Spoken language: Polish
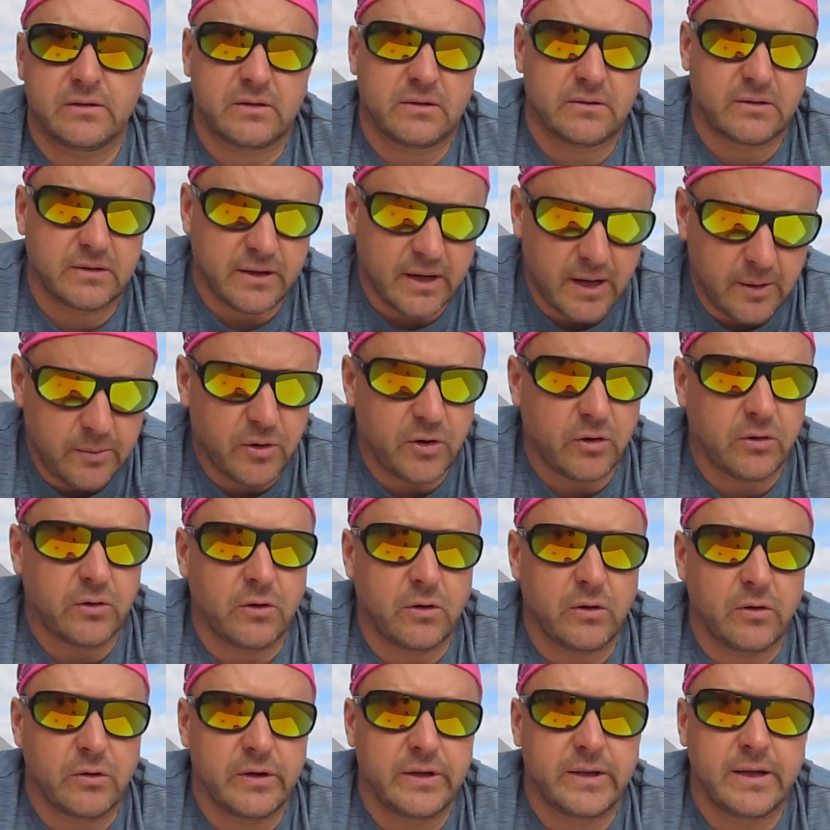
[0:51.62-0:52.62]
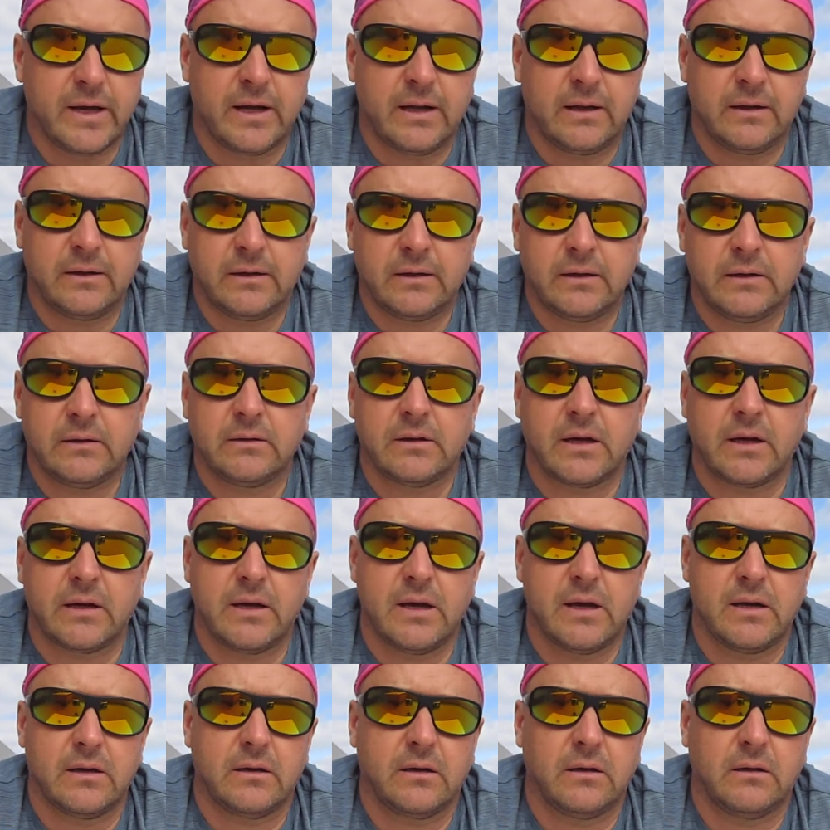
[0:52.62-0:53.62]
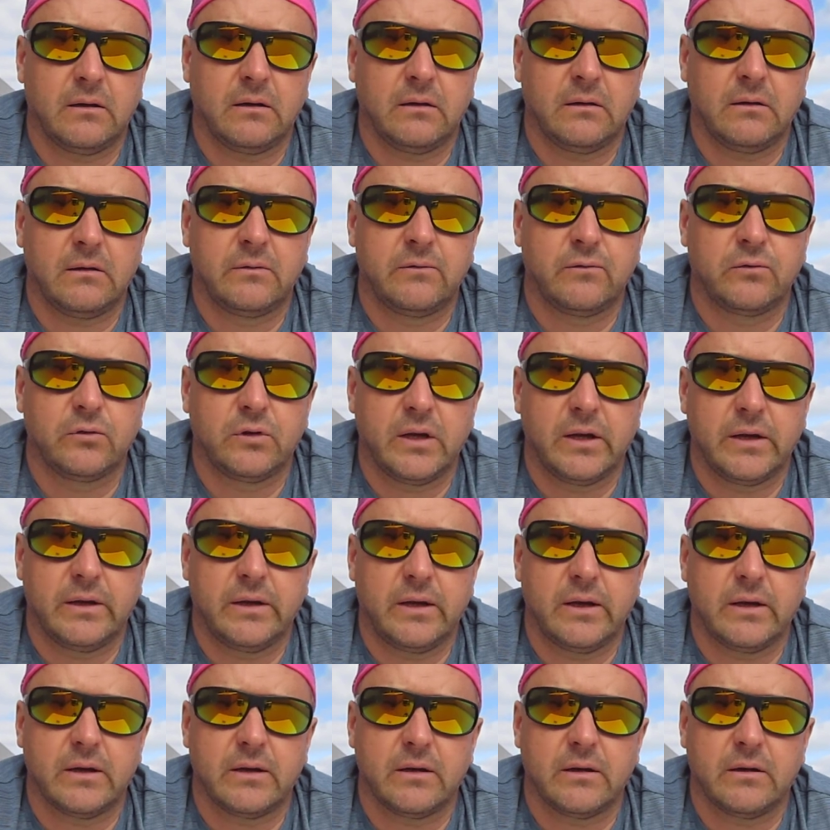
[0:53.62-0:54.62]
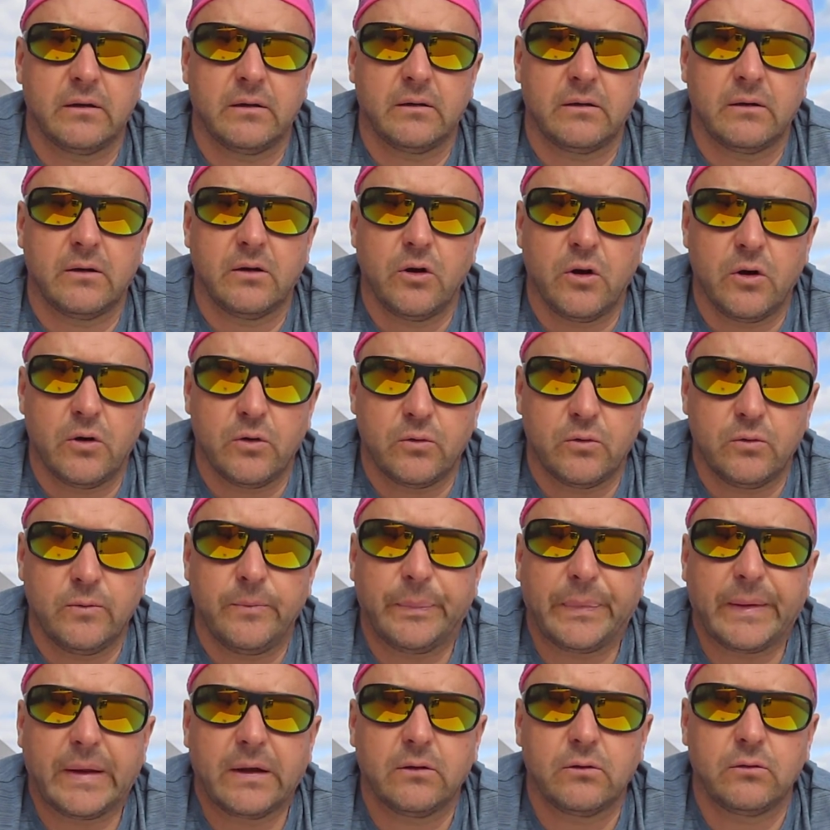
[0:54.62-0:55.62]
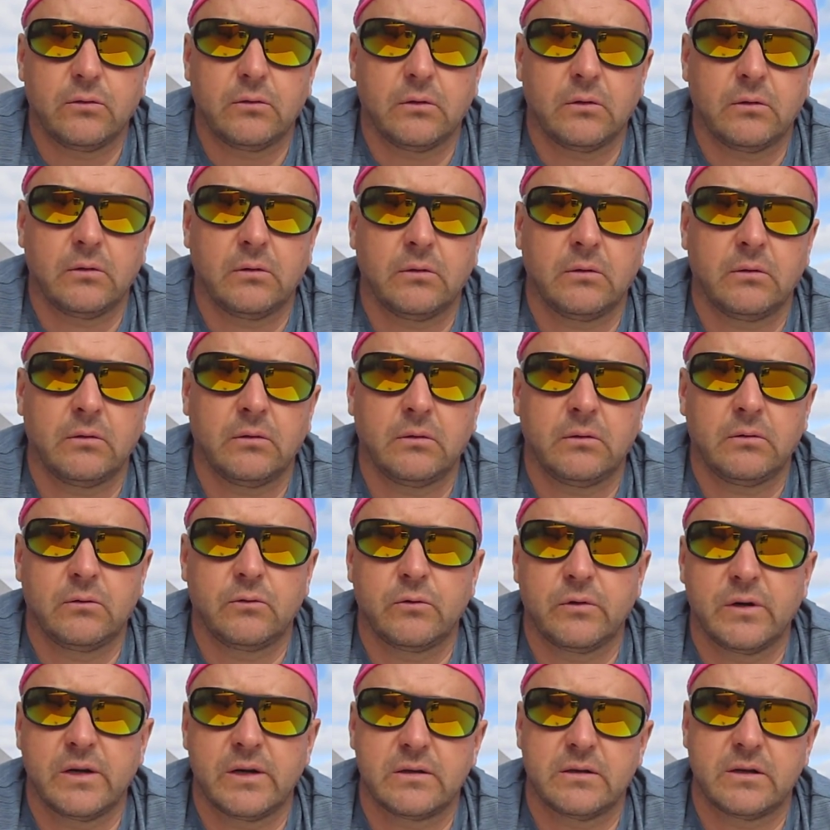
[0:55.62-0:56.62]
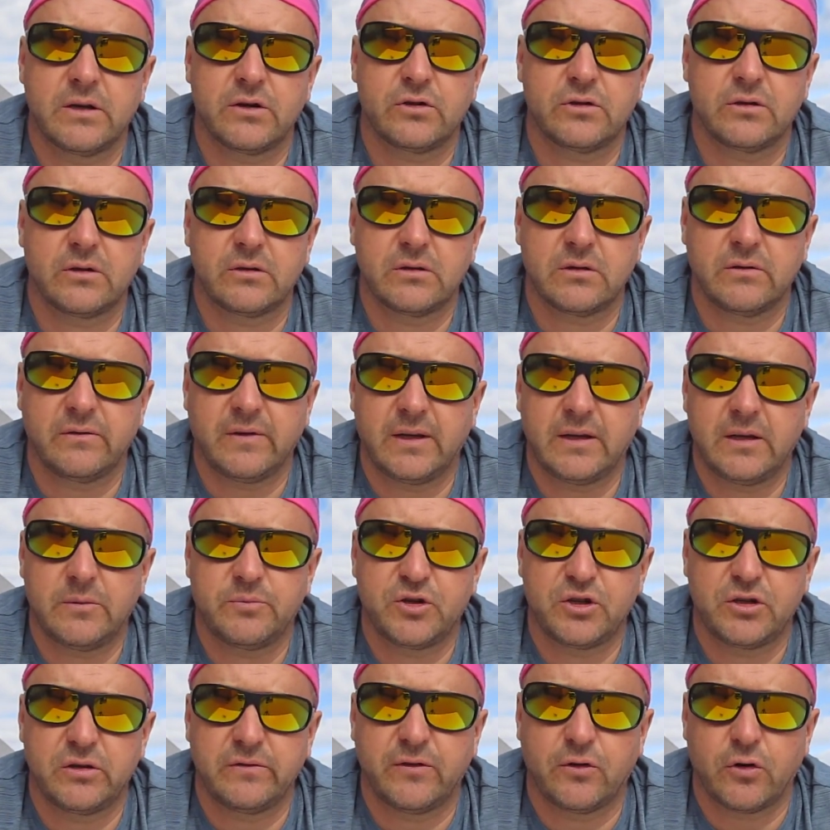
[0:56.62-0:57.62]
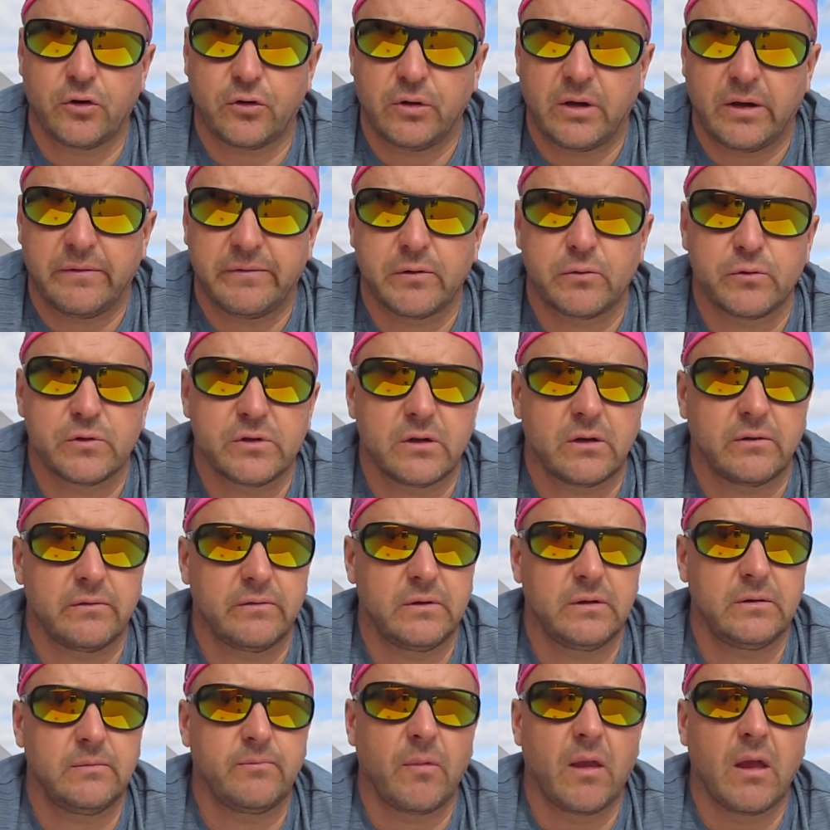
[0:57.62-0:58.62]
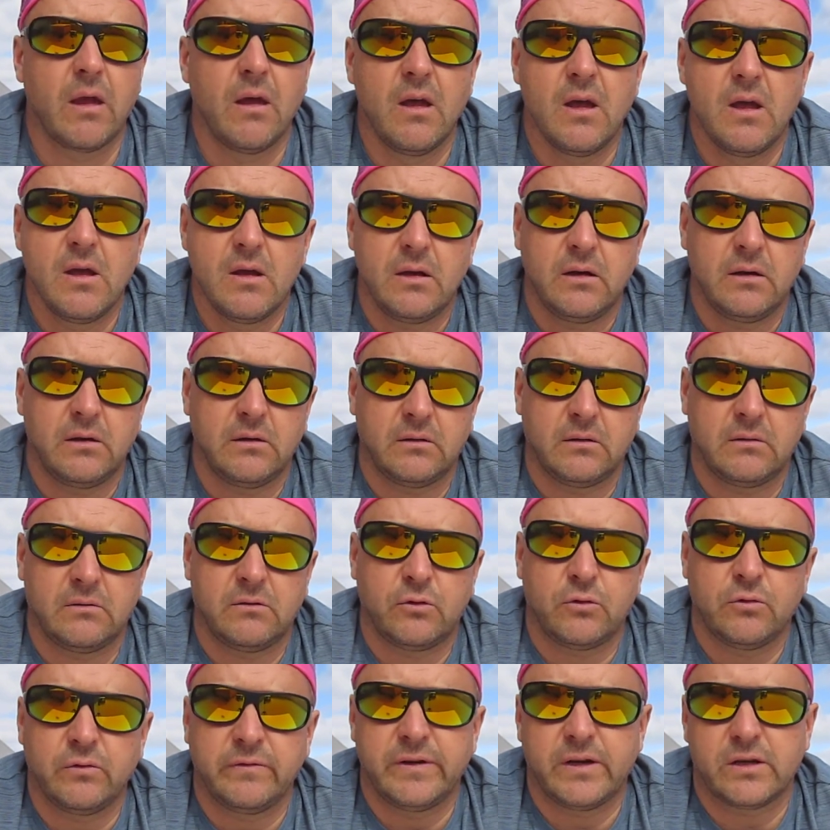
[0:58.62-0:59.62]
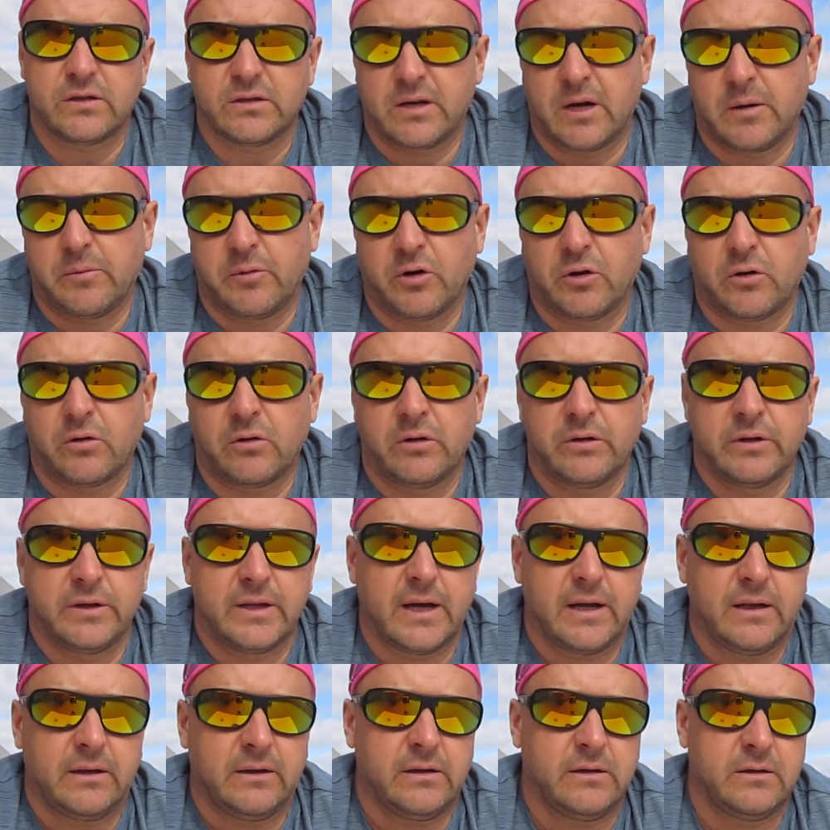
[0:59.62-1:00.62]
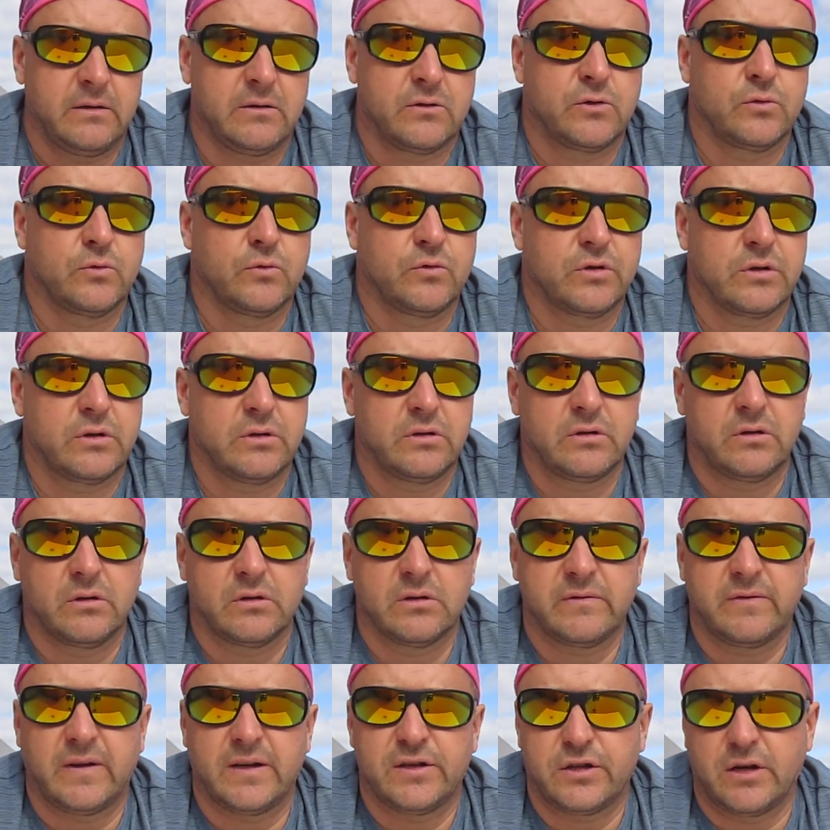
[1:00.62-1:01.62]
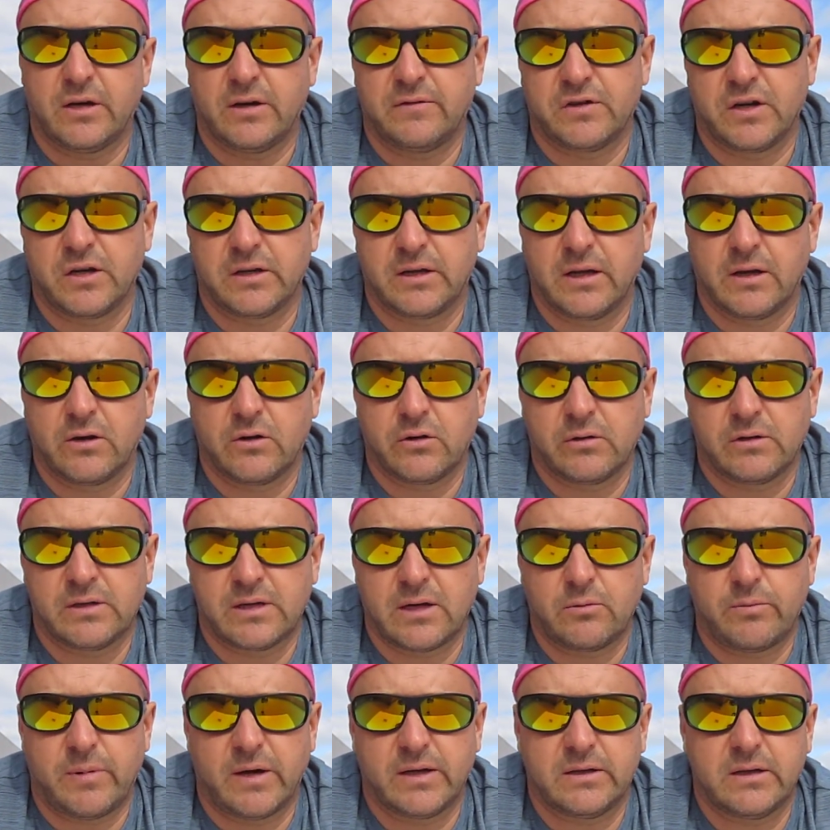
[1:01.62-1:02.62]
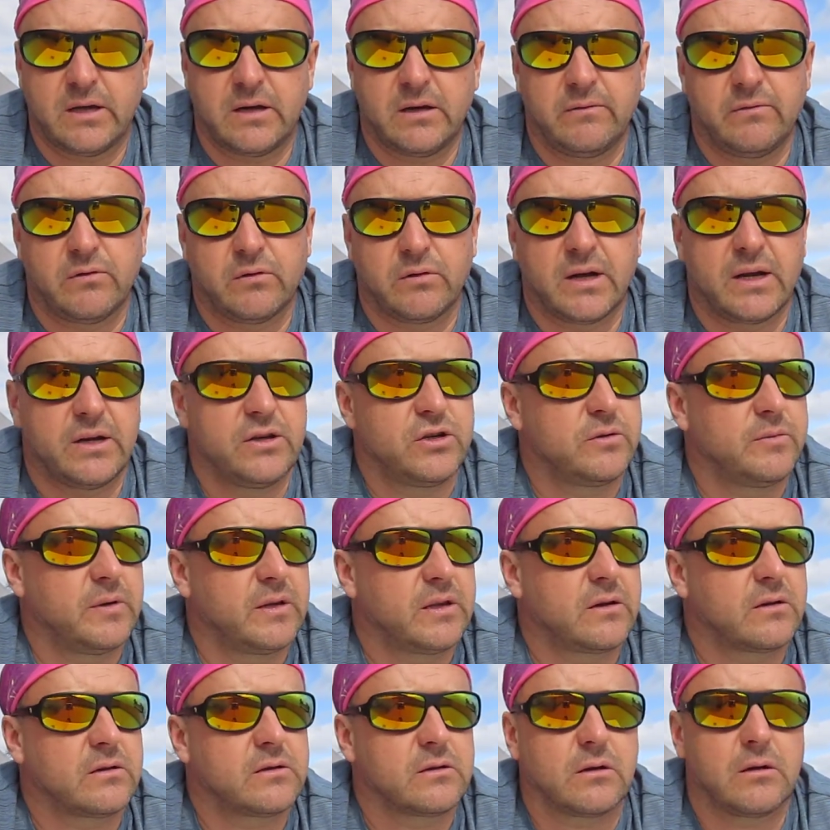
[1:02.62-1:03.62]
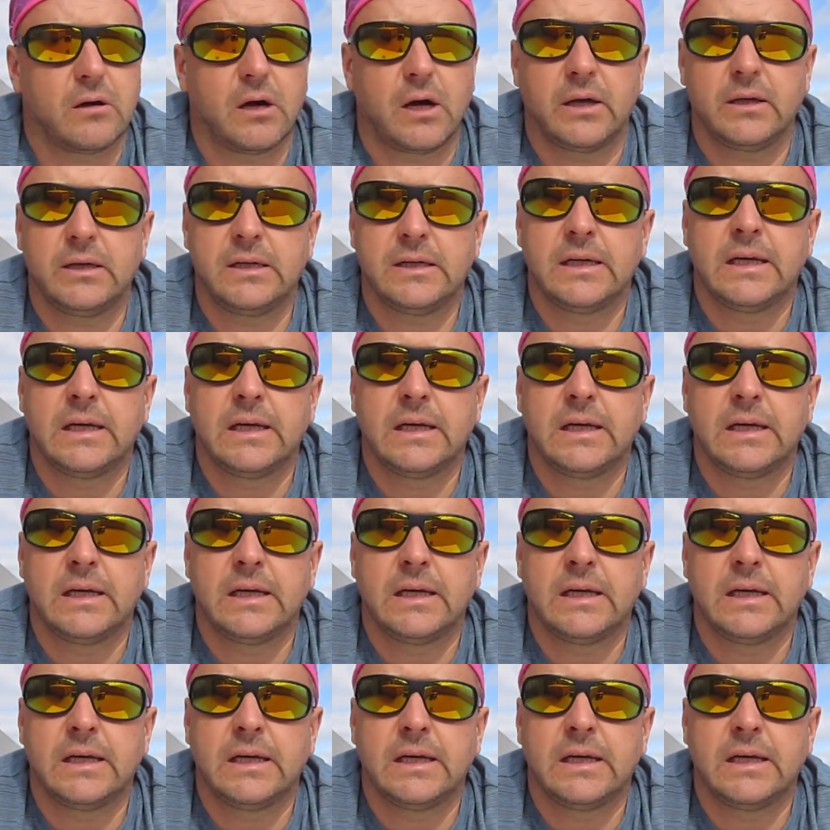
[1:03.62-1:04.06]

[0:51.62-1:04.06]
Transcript: srebrokoloidalne, tak jak dwutlenek chloru, który jest też stosowany przeciw koronawirusowi. E, również srebro koloidalne służy do zwalczania wszelkiego rodzaju bakterii w organizmie, drodzy kochani.